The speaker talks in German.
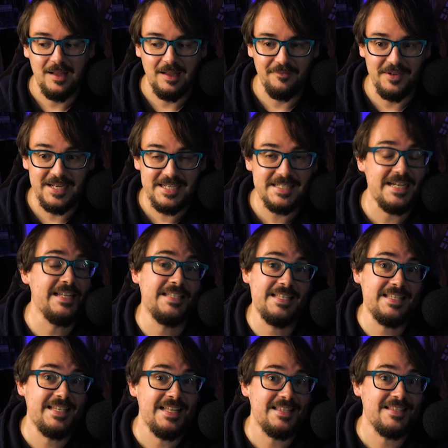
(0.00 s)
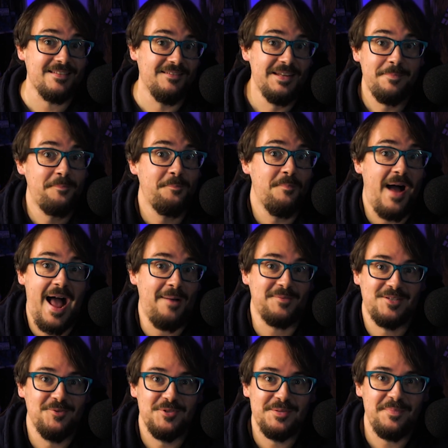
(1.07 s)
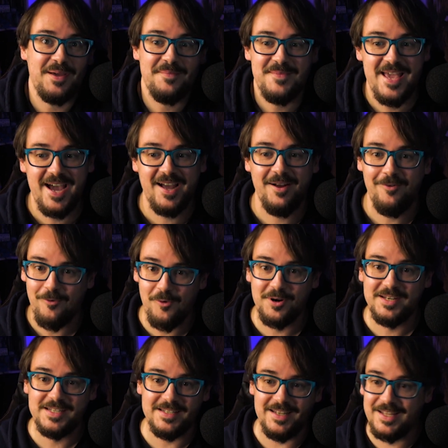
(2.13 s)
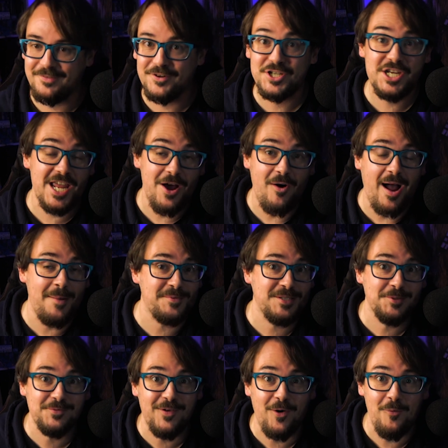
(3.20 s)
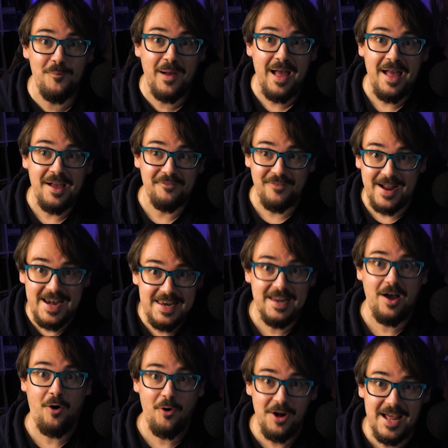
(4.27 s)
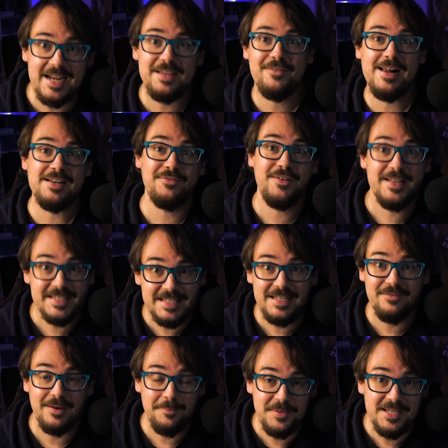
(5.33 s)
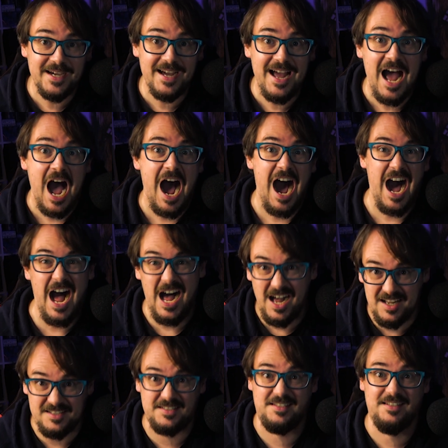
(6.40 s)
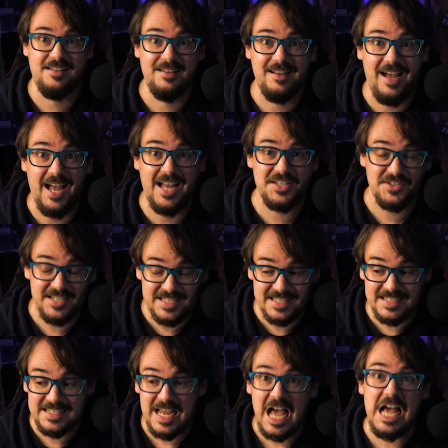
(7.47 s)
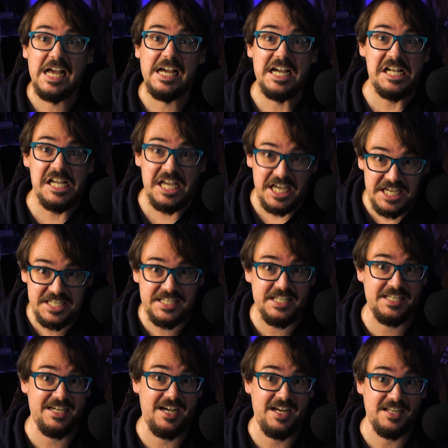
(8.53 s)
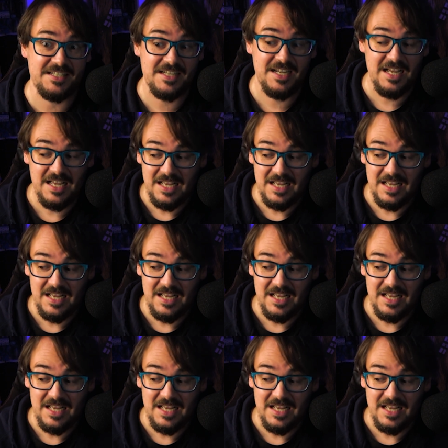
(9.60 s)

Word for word: Wenn nicht, dann ist das jetzt eine absolute Premiere und ich verstehe auch absolut warum, weil holla die Waldfee sind die Vampire hart. Also die sind richtig hart.